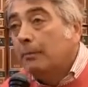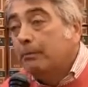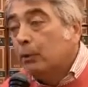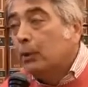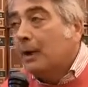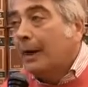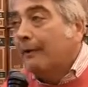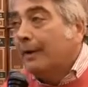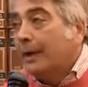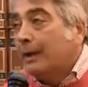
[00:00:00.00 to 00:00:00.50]

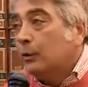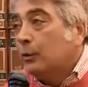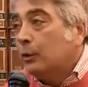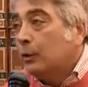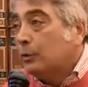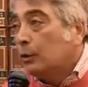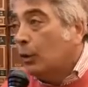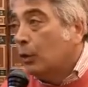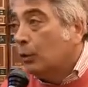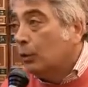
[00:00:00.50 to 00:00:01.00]
pur avendo
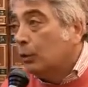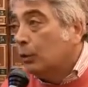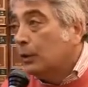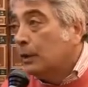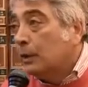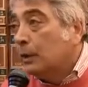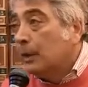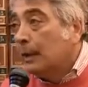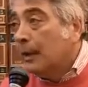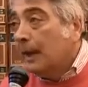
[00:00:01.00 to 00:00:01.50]
i
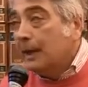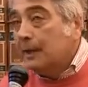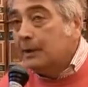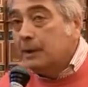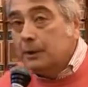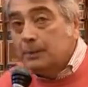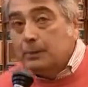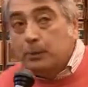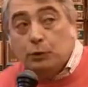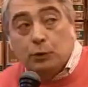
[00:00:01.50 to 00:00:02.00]
soldi a
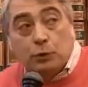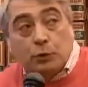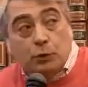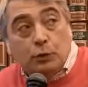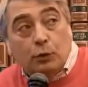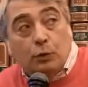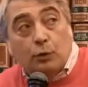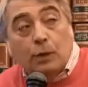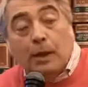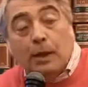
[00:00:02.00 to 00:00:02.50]

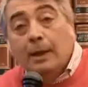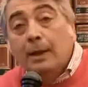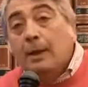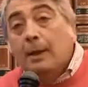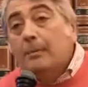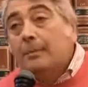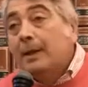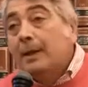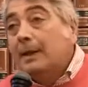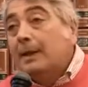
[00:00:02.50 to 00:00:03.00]
disposizione
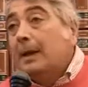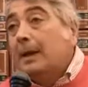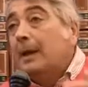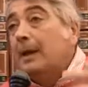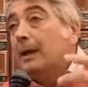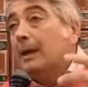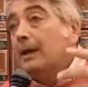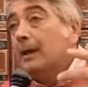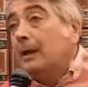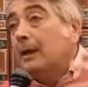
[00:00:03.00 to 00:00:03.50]
perché
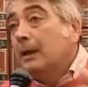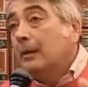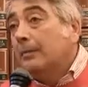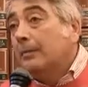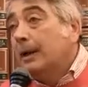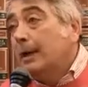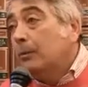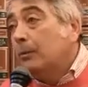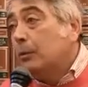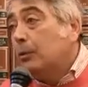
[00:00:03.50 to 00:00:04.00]
eh,
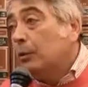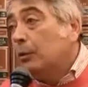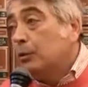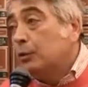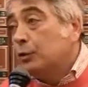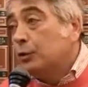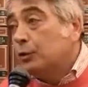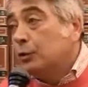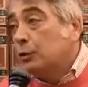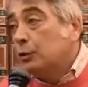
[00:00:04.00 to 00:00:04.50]
abbiamo
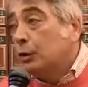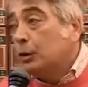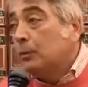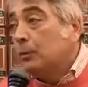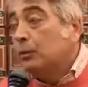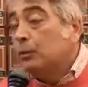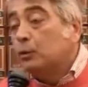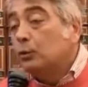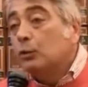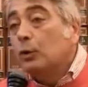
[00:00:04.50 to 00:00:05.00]
concessione
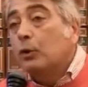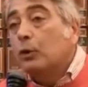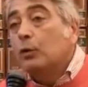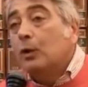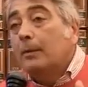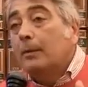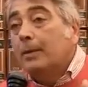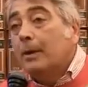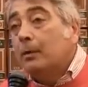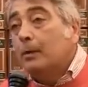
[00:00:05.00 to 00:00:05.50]
di mutuo,
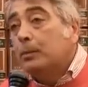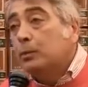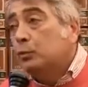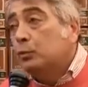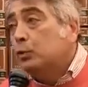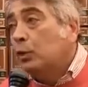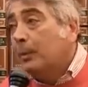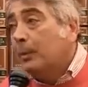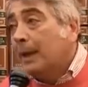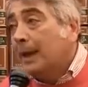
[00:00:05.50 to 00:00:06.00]
non abbiamo
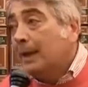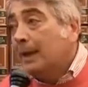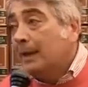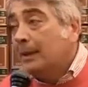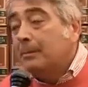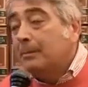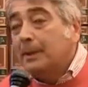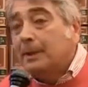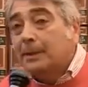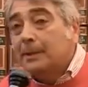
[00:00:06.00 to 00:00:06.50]
potuto pagare
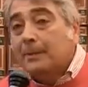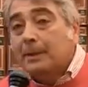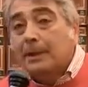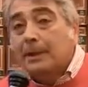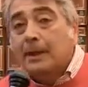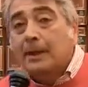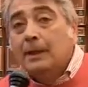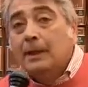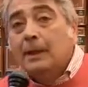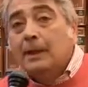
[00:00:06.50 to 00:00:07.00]
l'impresa
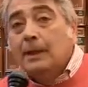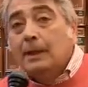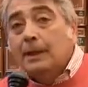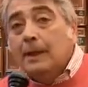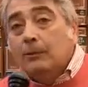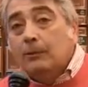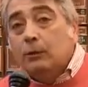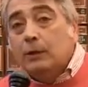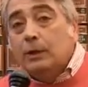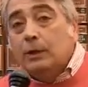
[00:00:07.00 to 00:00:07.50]
perché i
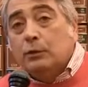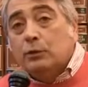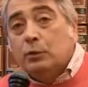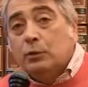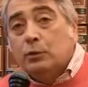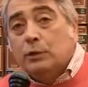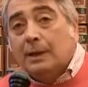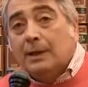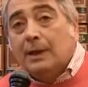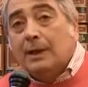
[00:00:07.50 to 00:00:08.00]
lavori che
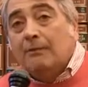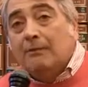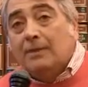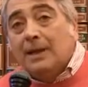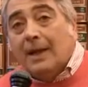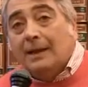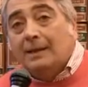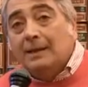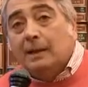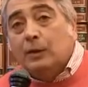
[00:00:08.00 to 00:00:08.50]
sono stati
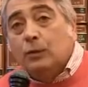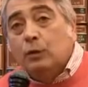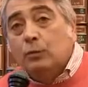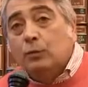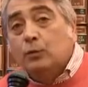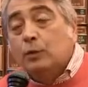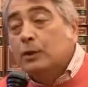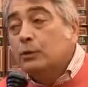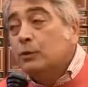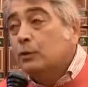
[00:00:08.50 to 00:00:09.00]
avviati dal
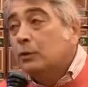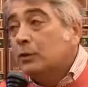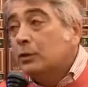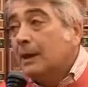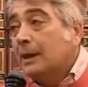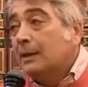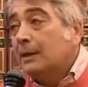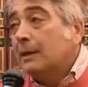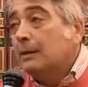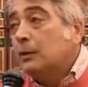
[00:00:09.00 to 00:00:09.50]
Comune sono
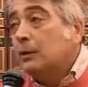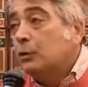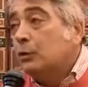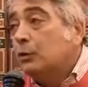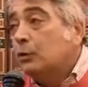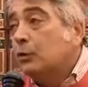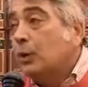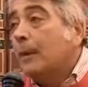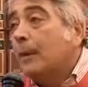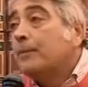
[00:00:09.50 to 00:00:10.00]
stati
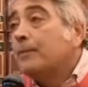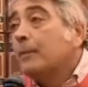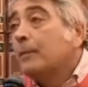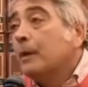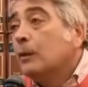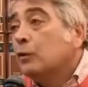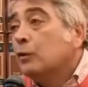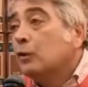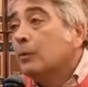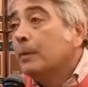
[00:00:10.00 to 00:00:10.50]
addirittura
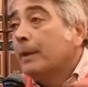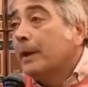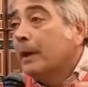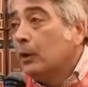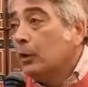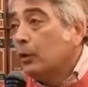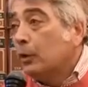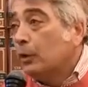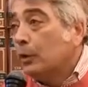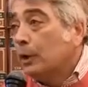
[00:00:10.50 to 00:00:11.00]

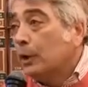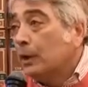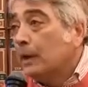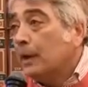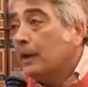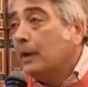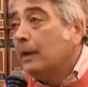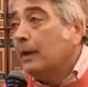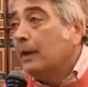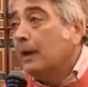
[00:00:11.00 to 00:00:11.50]
superiori
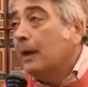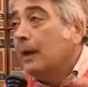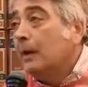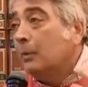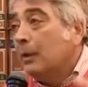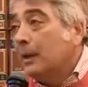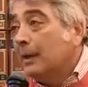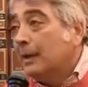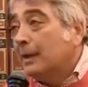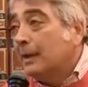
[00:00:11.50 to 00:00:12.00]
eh, a
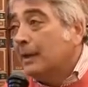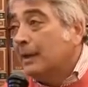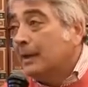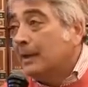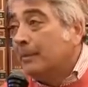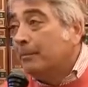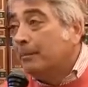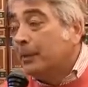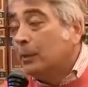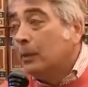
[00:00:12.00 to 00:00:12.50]
quelli che
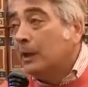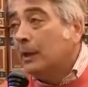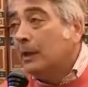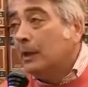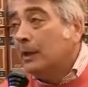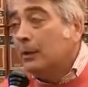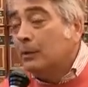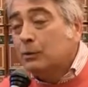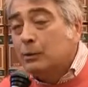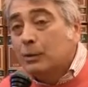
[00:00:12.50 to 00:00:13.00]
impone
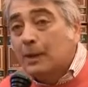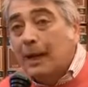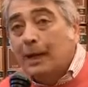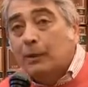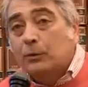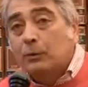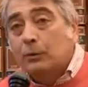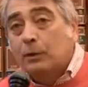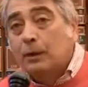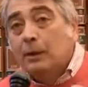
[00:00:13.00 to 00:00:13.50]
lo
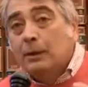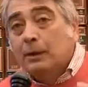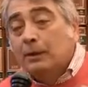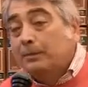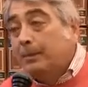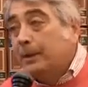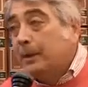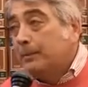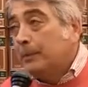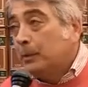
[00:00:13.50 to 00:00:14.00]
Stato
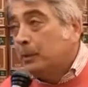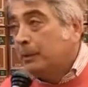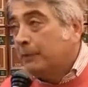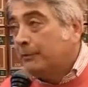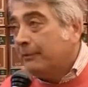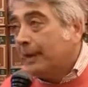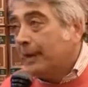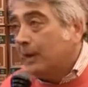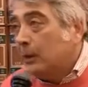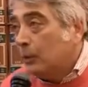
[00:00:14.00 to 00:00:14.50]
per poter
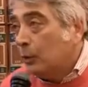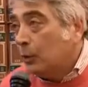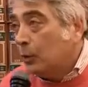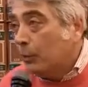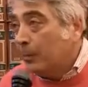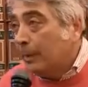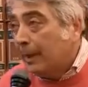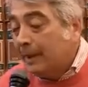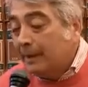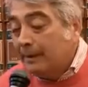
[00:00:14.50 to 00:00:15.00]
fare noi
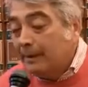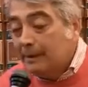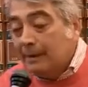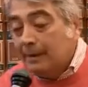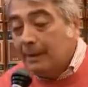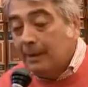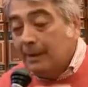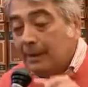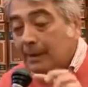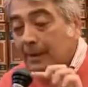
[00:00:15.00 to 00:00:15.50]
come
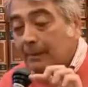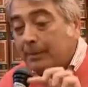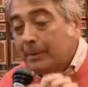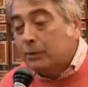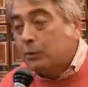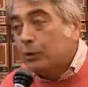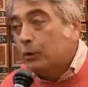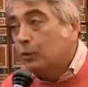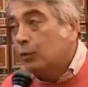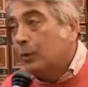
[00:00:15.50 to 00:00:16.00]
ente la
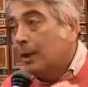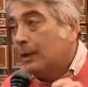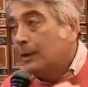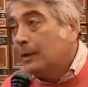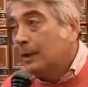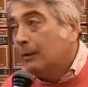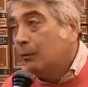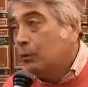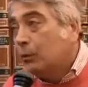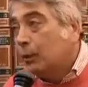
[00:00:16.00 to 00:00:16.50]
percentuale
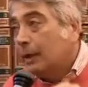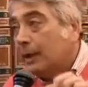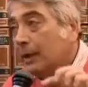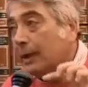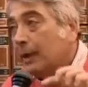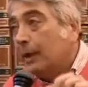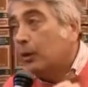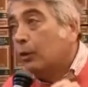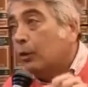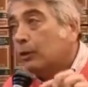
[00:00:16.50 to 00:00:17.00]
di lavori
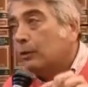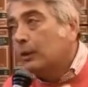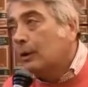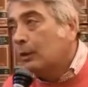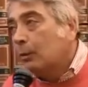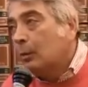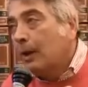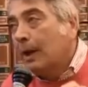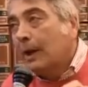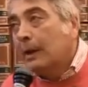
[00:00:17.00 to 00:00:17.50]
e oltre
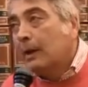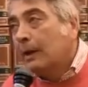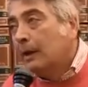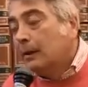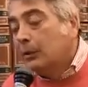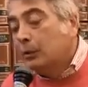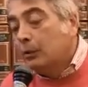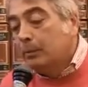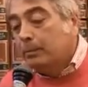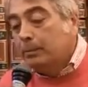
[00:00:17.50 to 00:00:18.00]
il quale
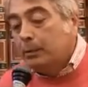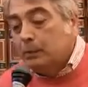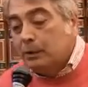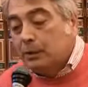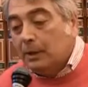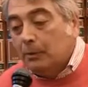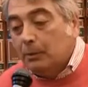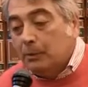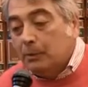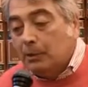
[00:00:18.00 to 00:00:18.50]
non
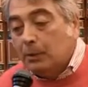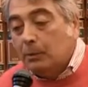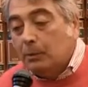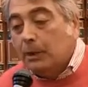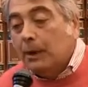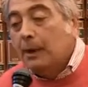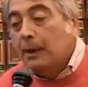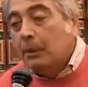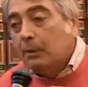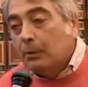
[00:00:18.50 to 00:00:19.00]
possiamo
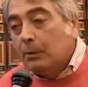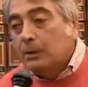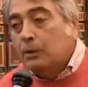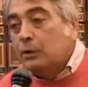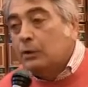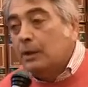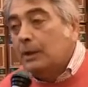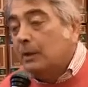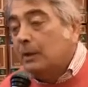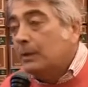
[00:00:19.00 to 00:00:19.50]
eseguire. Quindi
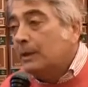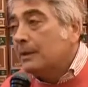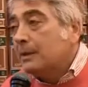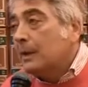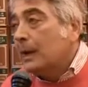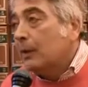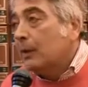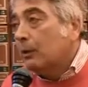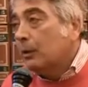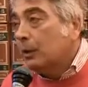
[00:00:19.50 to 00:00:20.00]
già da
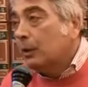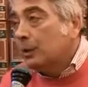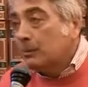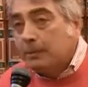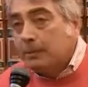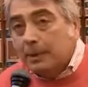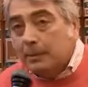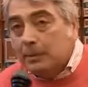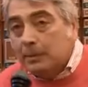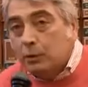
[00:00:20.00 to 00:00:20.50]
quest'anno, eh, i eh,
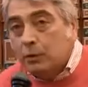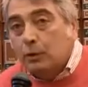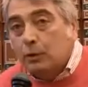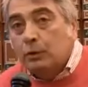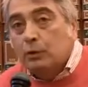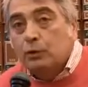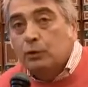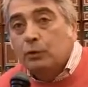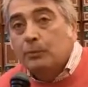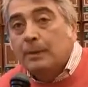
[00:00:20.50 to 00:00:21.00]
primi
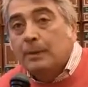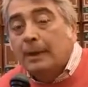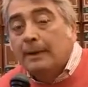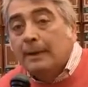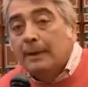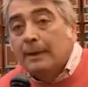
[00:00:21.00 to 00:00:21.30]
giorni insomma,